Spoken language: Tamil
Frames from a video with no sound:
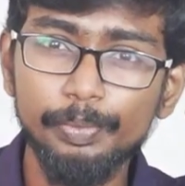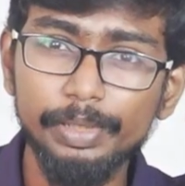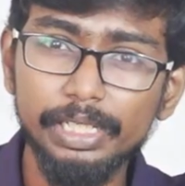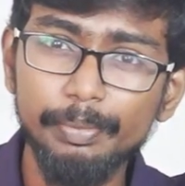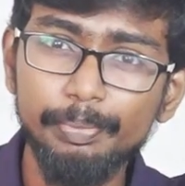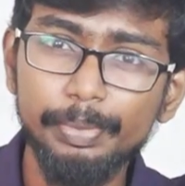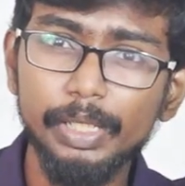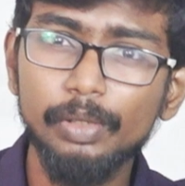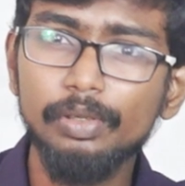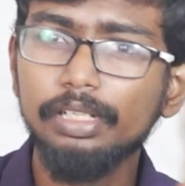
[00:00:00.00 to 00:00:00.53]
ஒரு
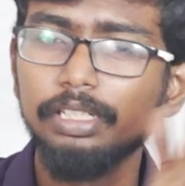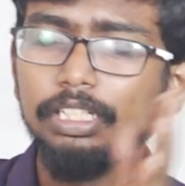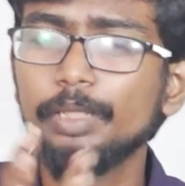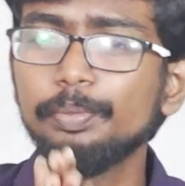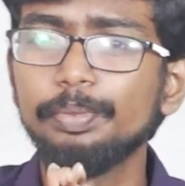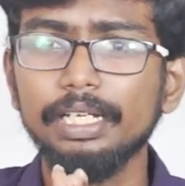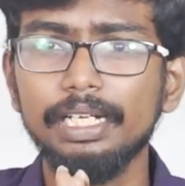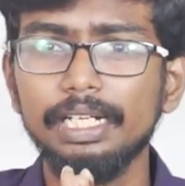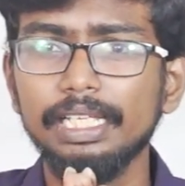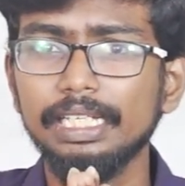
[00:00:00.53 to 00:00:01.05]
மிகப்பெரிய ஒரு
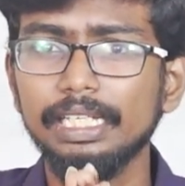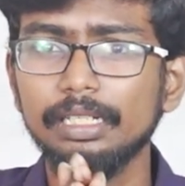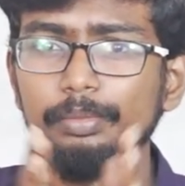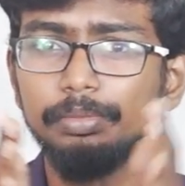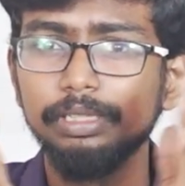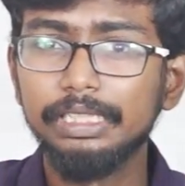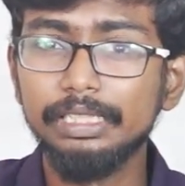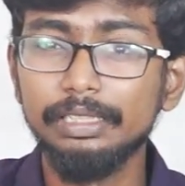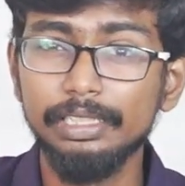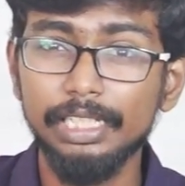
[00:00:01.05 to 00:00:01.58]
எதிர்ப்பு அலை
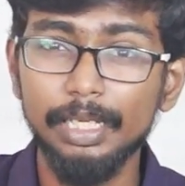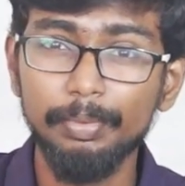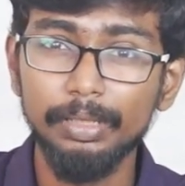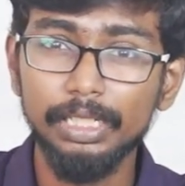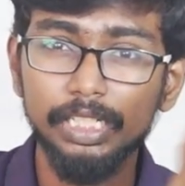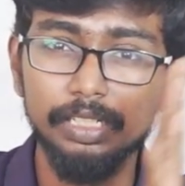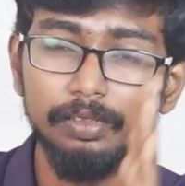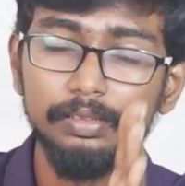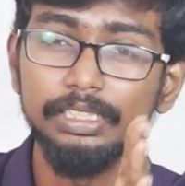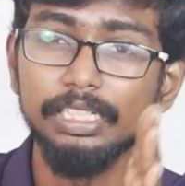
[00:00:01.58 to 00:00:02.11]
கிளம்புது
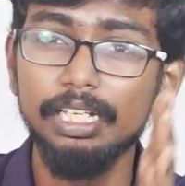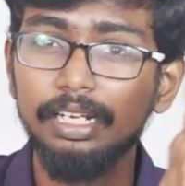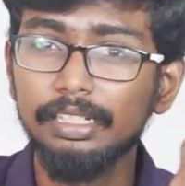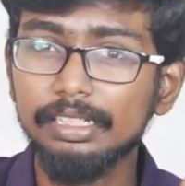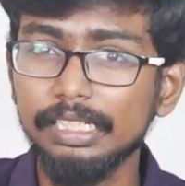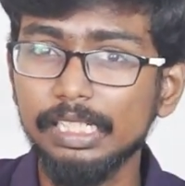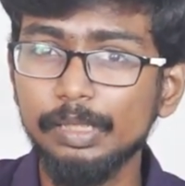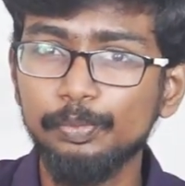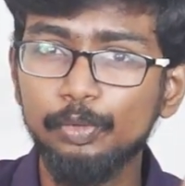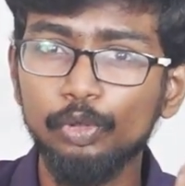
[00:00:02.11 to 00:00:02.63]
ஏப்ரல் இருபத்தி
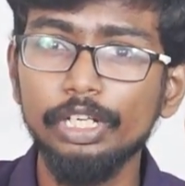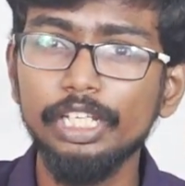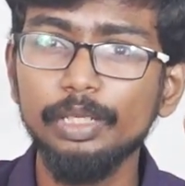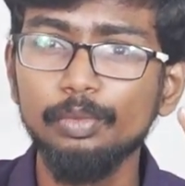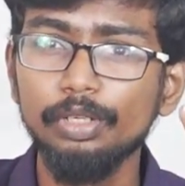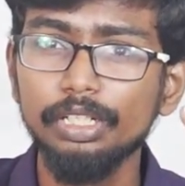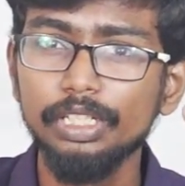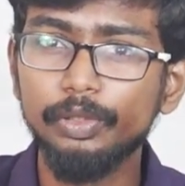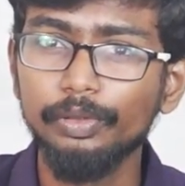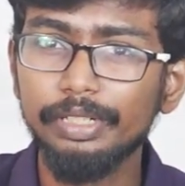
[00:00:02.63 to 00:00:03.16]
ஆறாம் தேதி
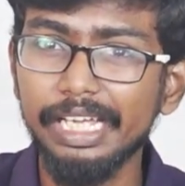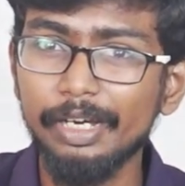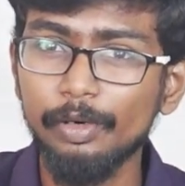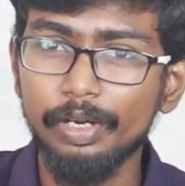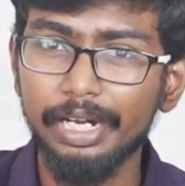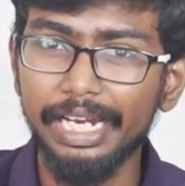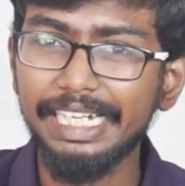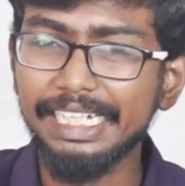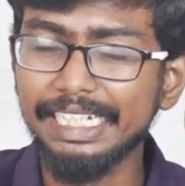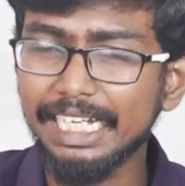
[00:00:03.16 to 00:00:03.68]
போலிங் முடிஞ்ச உடனே
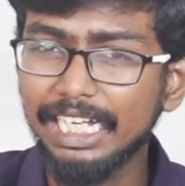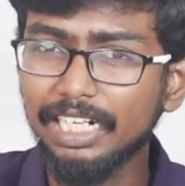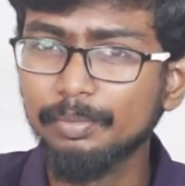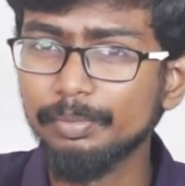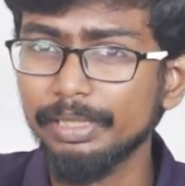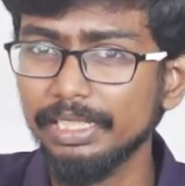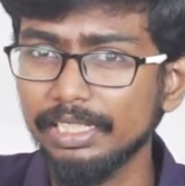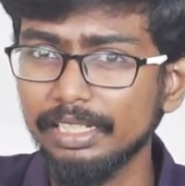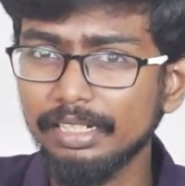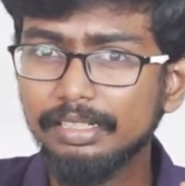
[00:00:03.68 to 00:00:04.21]
அவர் நைட்டு
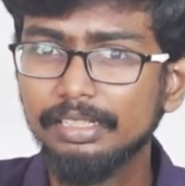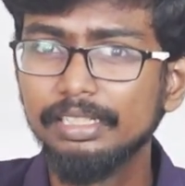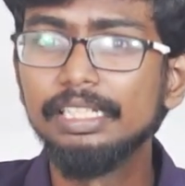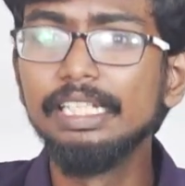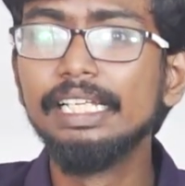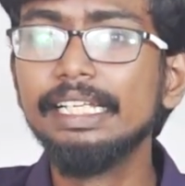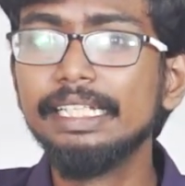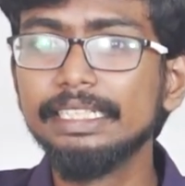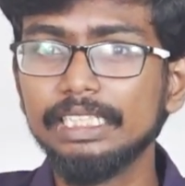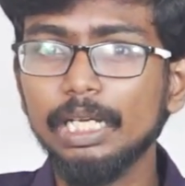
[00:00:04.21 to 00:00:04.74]
கிளம்பி இங்கேருந்து
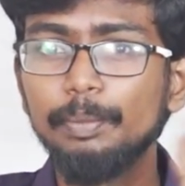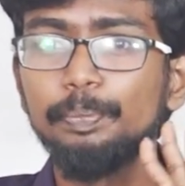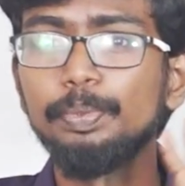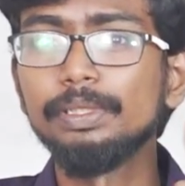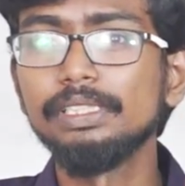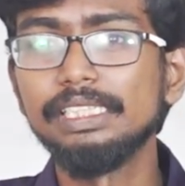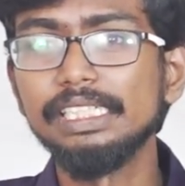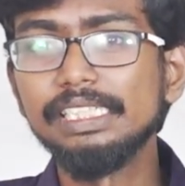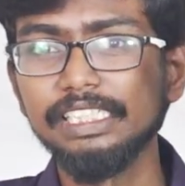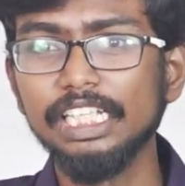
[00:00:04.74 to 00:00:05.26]

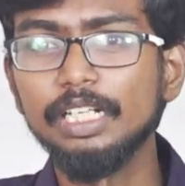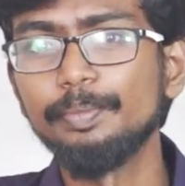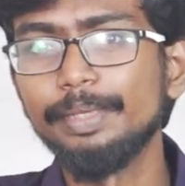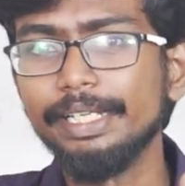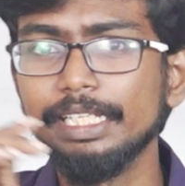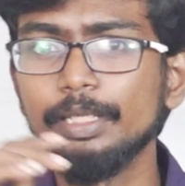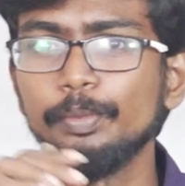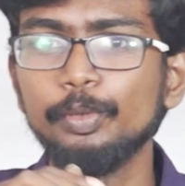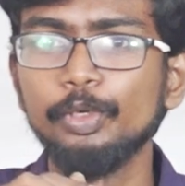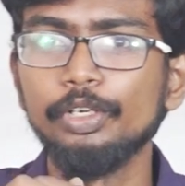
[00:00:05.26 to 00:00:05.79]
தப்பிச்சு
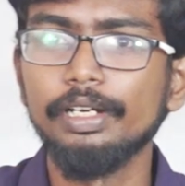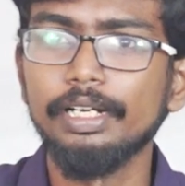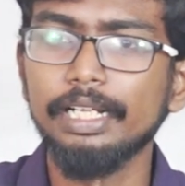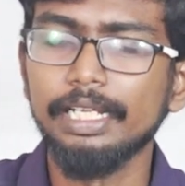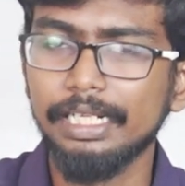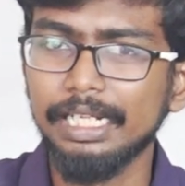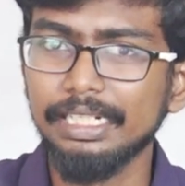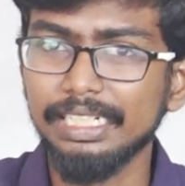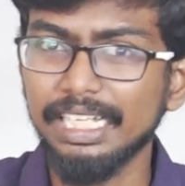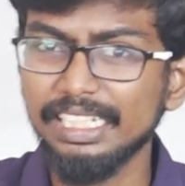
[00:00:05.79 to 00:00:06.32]
ஜெர்மனிக்கு
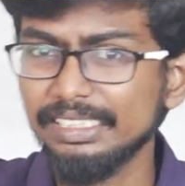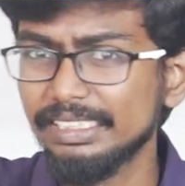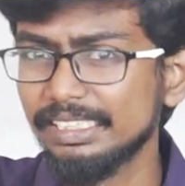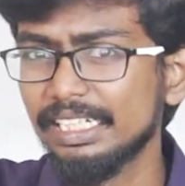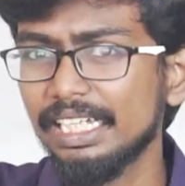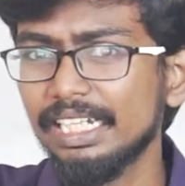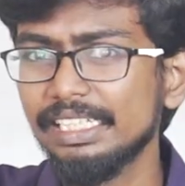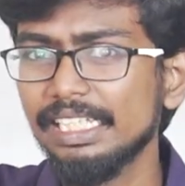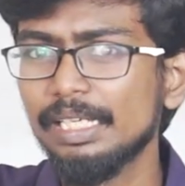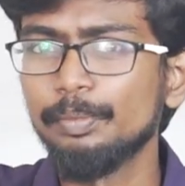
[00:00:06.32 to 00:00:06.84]
போயிடுறாரு அந்த அஞ்சு
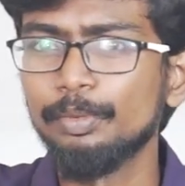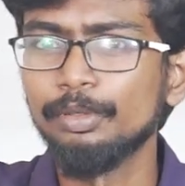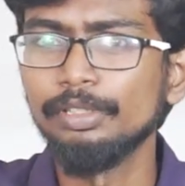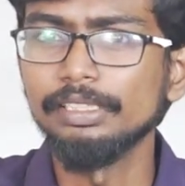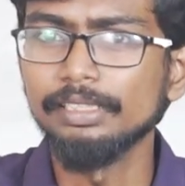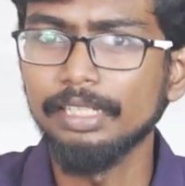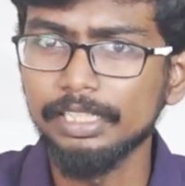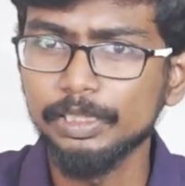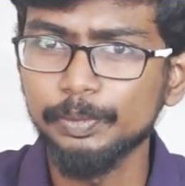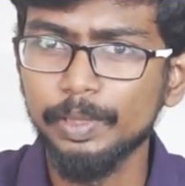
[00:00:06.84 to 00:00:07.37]
நாள் ஏன்
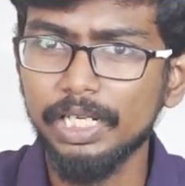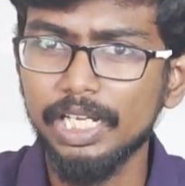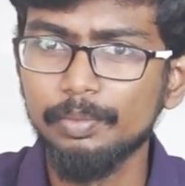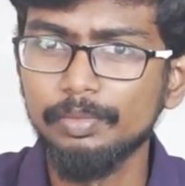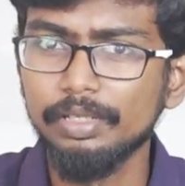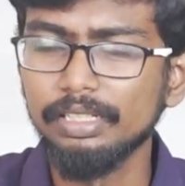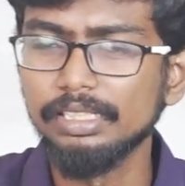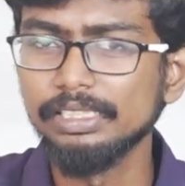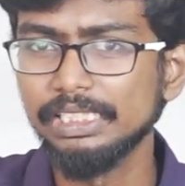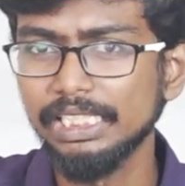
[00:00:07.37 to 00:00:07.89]
போலீஸ் அரெஸ்ட்
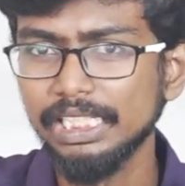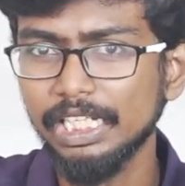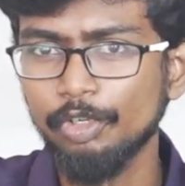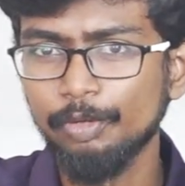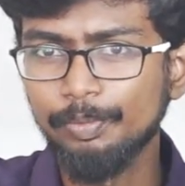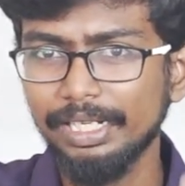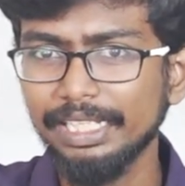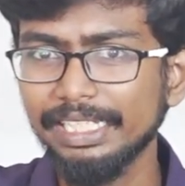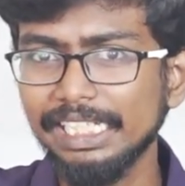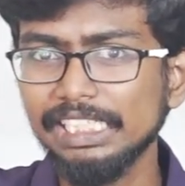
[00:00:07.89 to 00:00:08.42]
பண்ணாமல் இருந்துச்சு
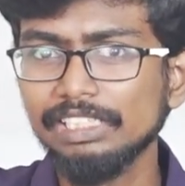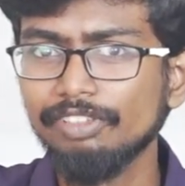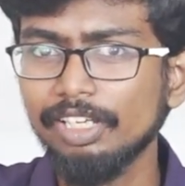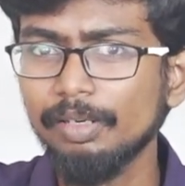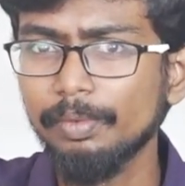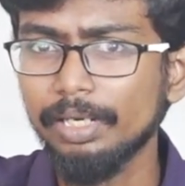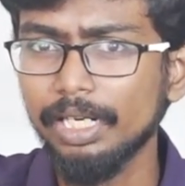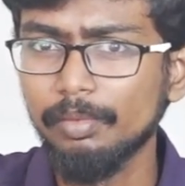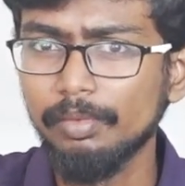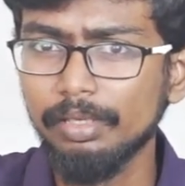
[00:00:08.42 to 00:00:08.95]
அவர் மேலே கேஸ்
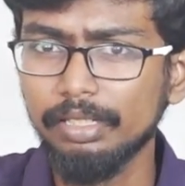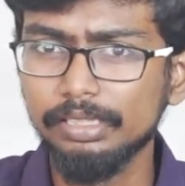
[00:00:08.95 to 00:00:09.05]
ஃபைல் பண்ணாமல்